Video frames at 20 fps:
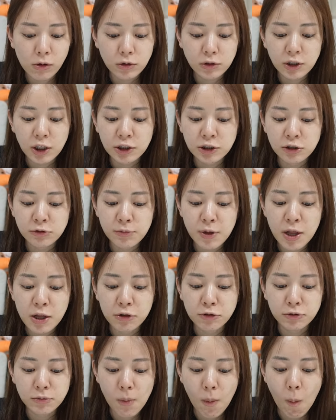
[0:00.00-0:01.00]
休め
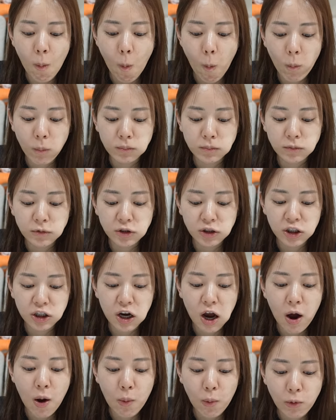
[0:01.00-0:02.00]
る時
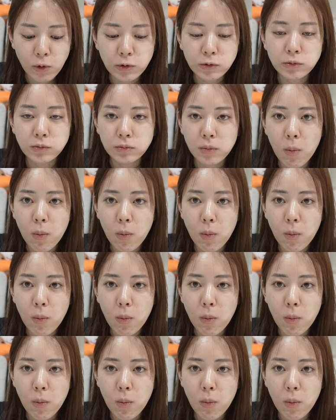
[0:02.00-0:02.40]
間を